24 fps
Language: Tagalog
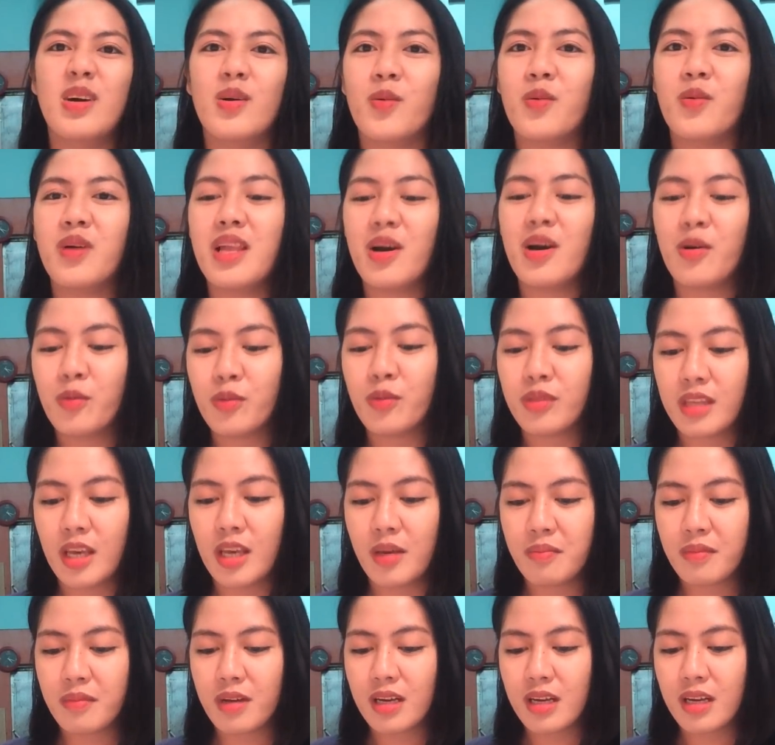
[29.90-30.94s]
wala akong
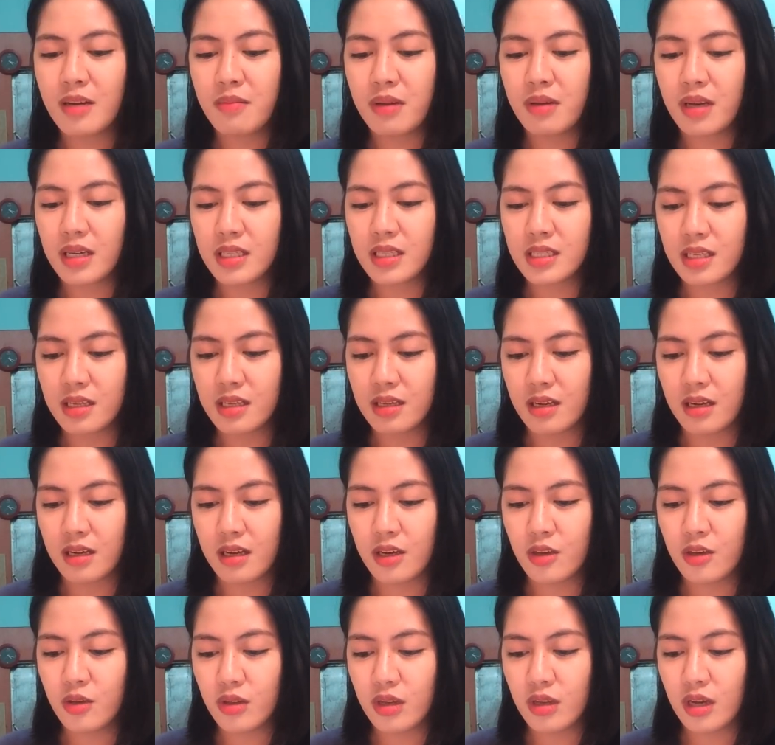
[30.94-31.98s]
time kagabi kasi nga,
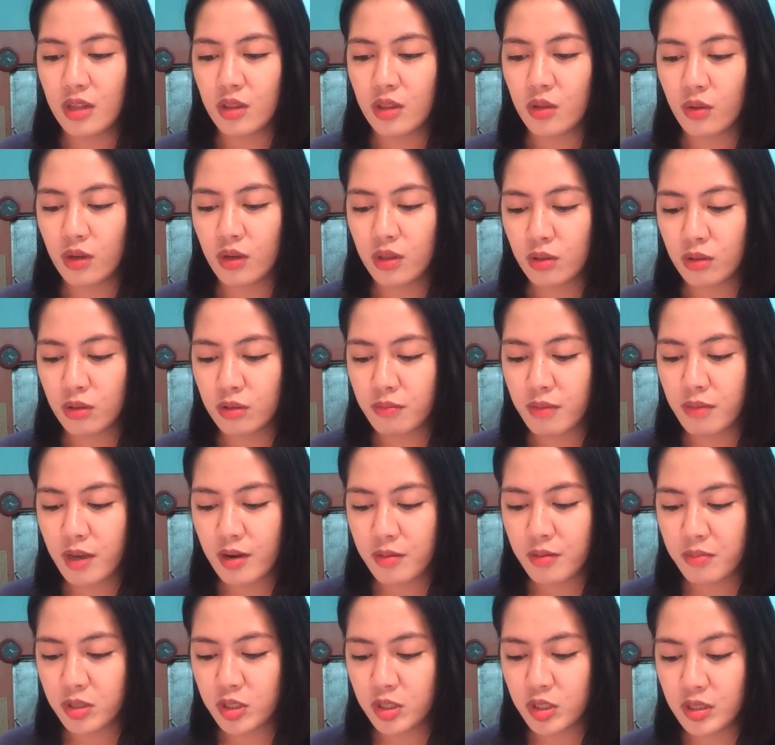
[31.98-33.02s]
ayun nga, antok-antok
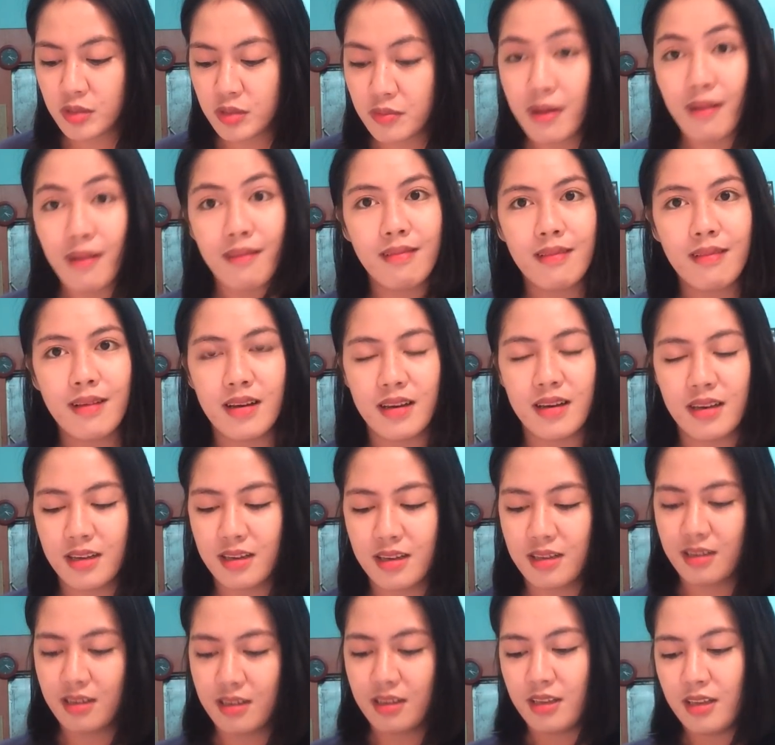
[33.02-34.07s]
very much. Diba ko la,
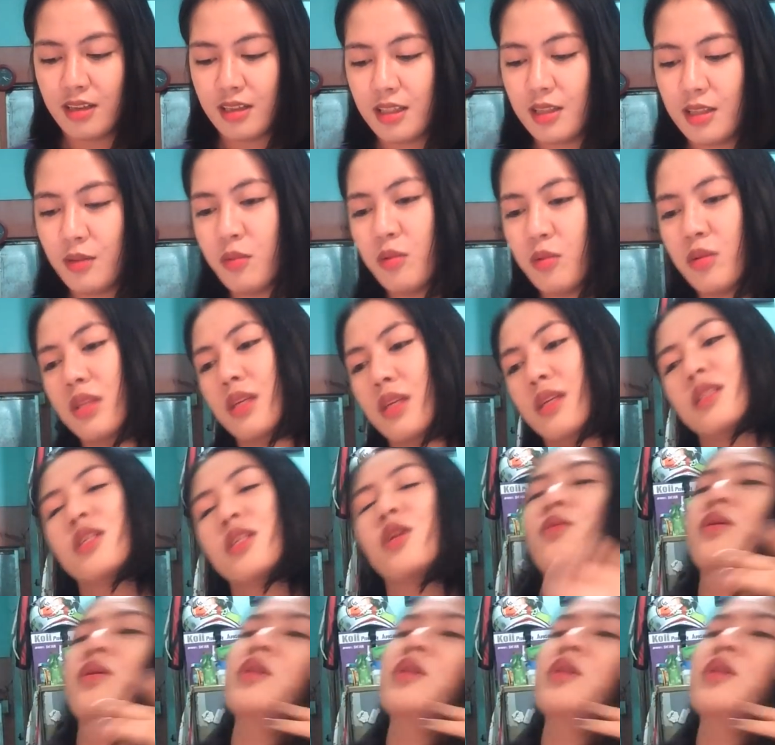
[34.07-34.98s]
naman. So,